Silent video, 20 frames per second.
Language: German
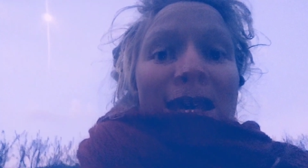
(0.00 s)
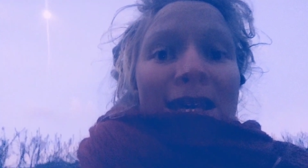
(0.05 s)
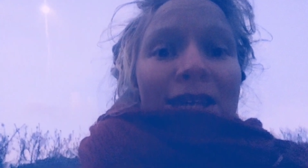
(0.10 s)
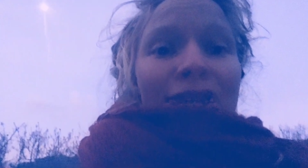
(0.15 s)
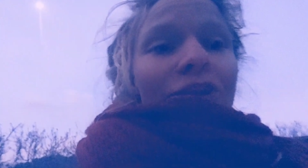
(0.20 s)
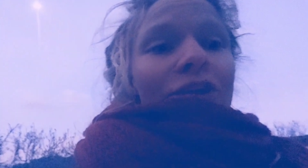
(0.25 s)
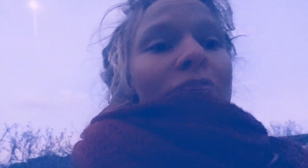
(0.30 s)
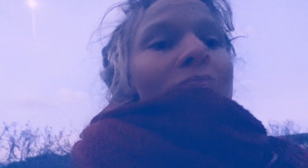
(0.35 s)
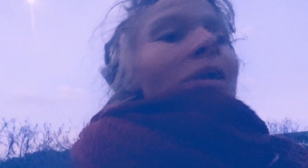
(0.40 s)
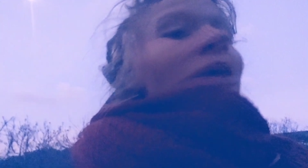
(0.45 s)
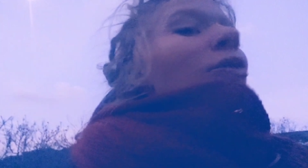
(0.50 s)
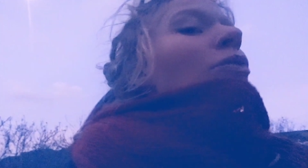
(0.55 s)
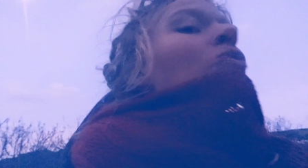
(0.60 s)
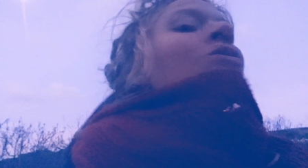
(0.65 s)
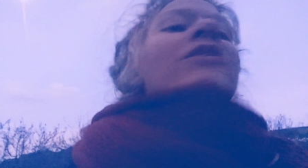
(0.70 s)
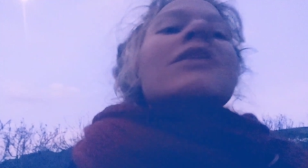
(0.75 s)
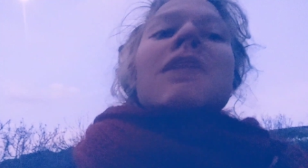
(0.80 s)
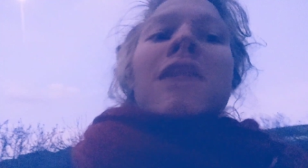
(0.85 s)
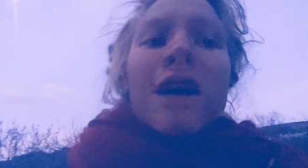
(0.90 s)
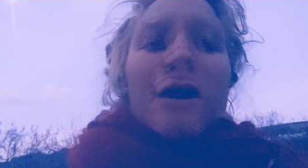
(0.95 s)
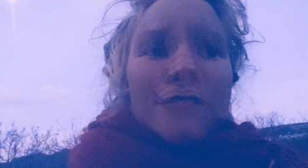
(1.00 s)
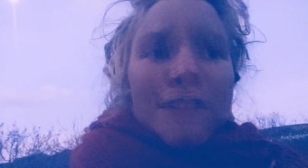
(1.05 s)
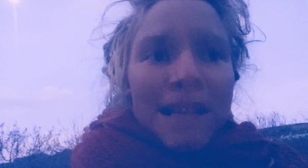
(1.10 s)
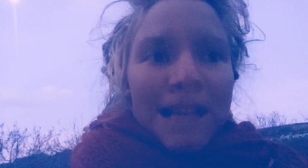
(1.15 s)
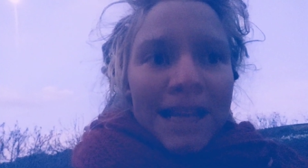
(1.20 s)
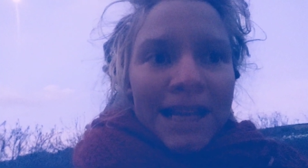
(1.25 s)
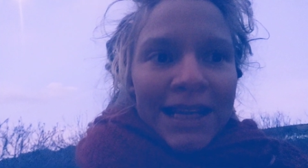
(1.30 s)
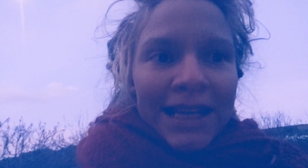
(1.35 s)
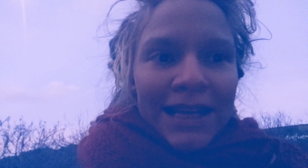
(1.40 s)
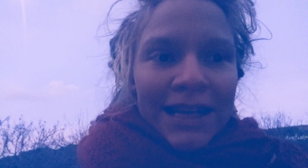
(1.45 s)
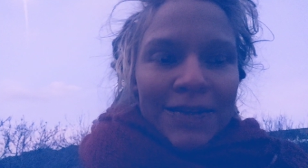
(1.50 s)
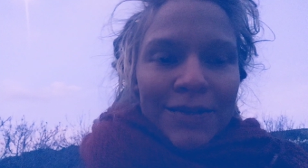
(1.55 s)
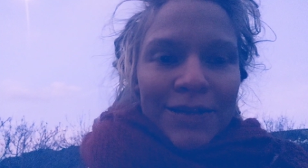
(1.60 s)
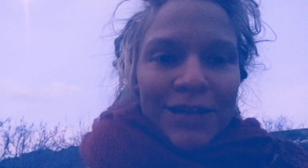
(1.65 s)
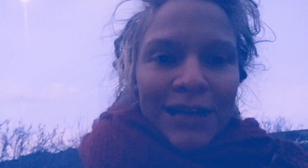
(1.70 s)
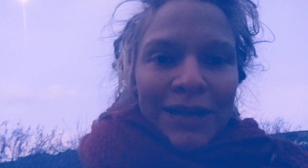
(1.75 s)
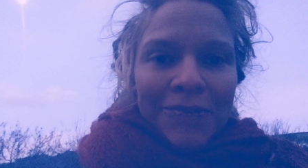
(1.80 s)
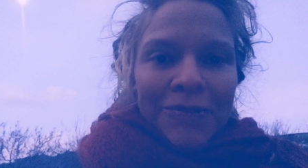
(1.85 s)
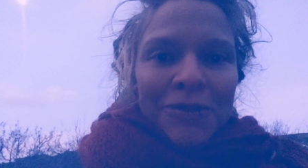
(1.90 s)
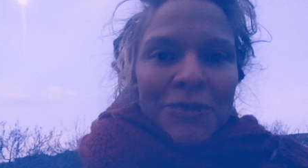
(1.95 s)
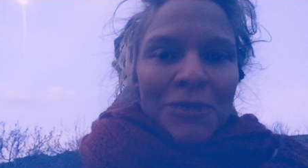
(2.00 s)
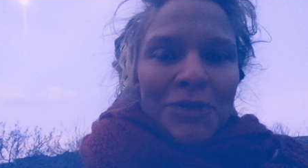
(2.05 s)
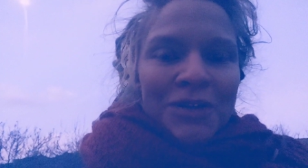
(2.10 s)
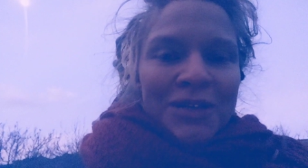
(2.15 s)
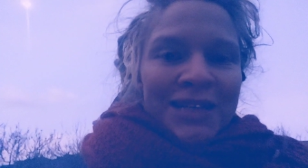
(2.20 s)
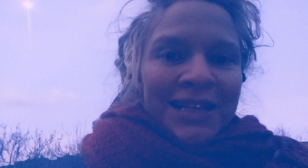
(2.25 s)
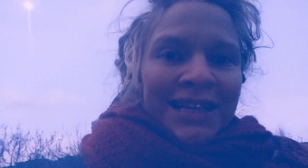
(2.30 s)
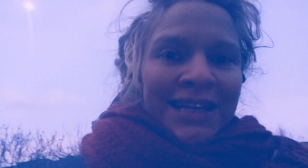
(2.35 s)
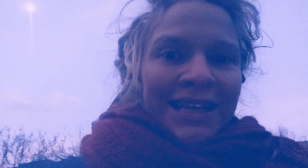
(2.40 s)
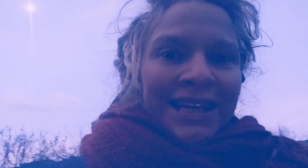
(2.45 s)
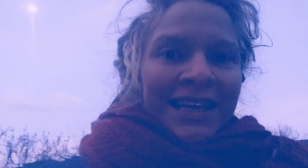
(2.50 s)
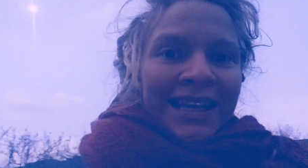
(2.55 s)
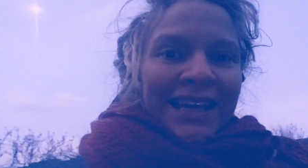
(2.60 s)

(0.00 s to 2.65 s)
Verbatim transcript: die können mal unten auf den Link in der Beschreibungsbox klicken.